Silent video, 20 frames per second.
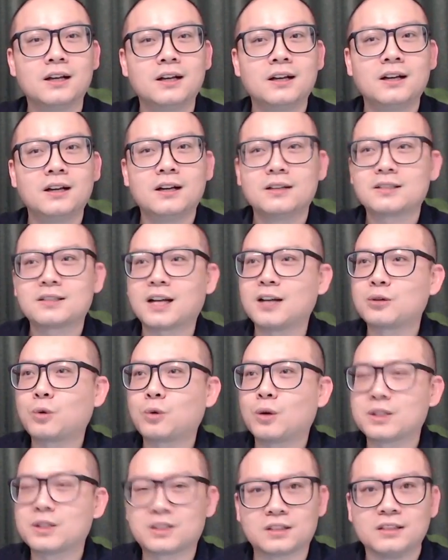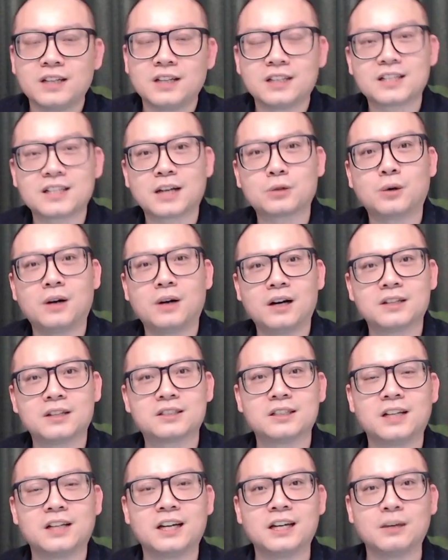再多10年，再多
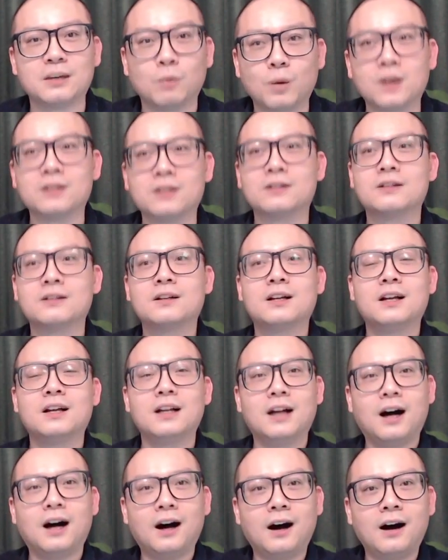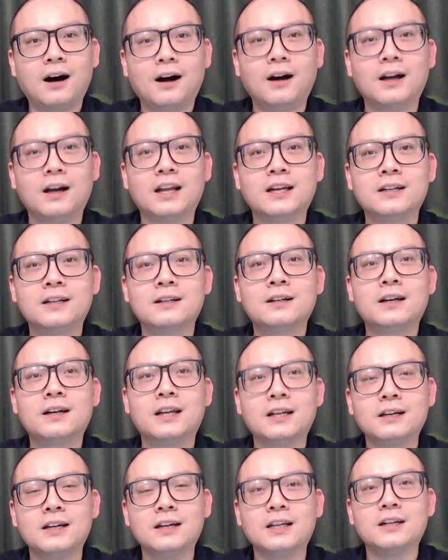20年，你问。
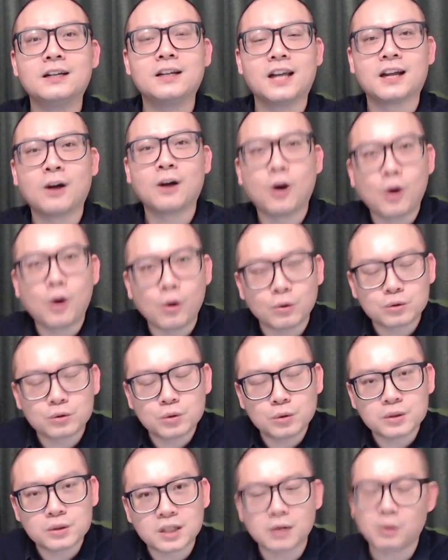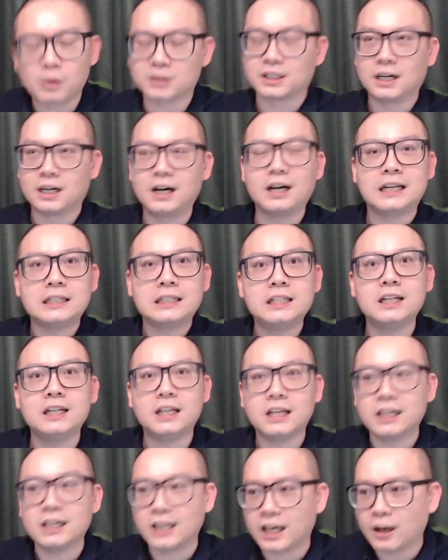2000年后出生或者
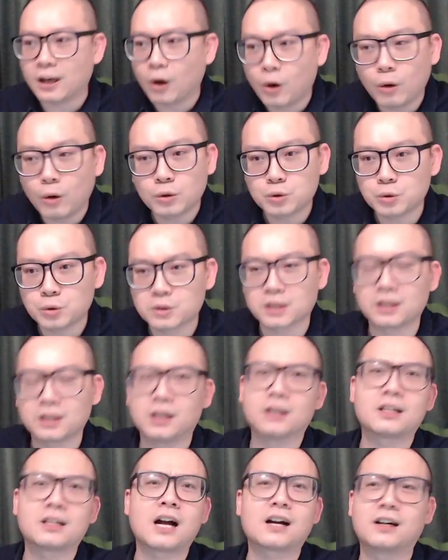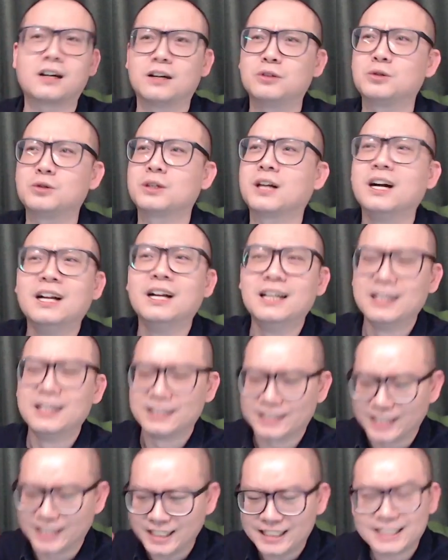2010年后出生的人，他可能觉得
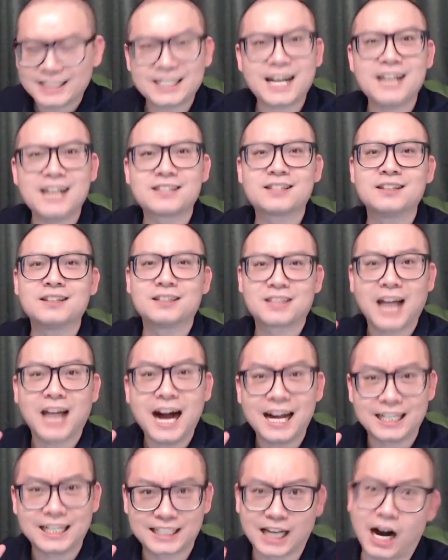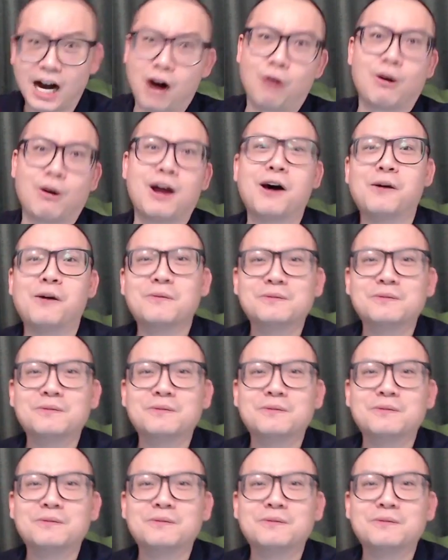实在是太吵了，